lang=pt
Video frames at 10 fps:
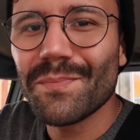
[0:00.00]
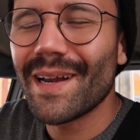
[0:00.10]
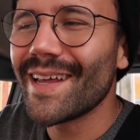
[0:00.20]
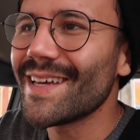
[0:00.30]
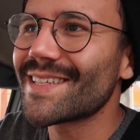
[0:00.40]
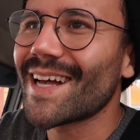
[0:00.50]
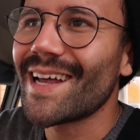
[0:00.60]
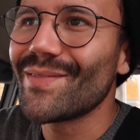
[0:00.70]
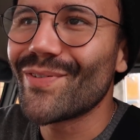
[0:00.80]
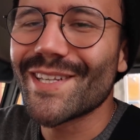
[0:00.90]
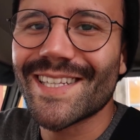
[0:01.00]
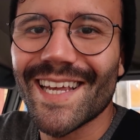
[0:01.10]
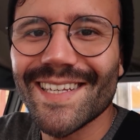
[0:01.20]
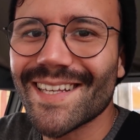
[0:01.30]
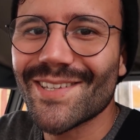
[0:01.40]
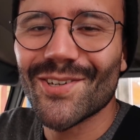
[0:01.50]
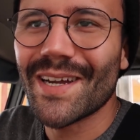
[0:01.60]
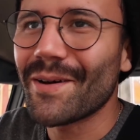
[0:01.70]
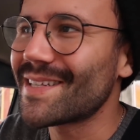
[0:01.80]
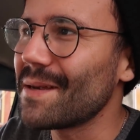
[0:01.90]
as baleias, cara, e foi
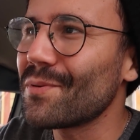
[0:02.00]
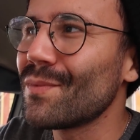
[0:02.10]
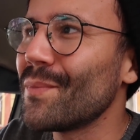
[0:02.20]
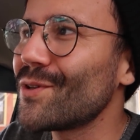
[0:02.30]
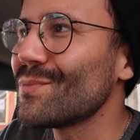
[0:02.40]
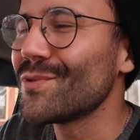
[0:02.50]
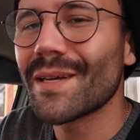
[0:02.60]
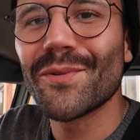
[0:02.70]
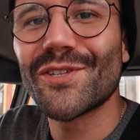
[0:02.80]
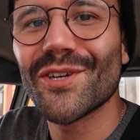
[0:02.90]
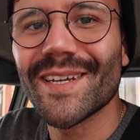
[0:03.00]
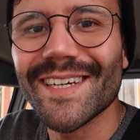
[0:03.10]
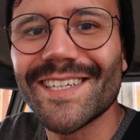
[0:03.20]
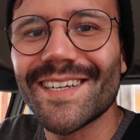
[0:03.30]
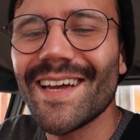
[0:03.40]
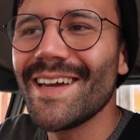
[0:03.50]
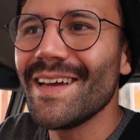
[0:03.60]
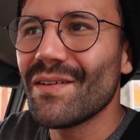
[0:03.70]
sensacional, é sempre um momento muito emocionante, né?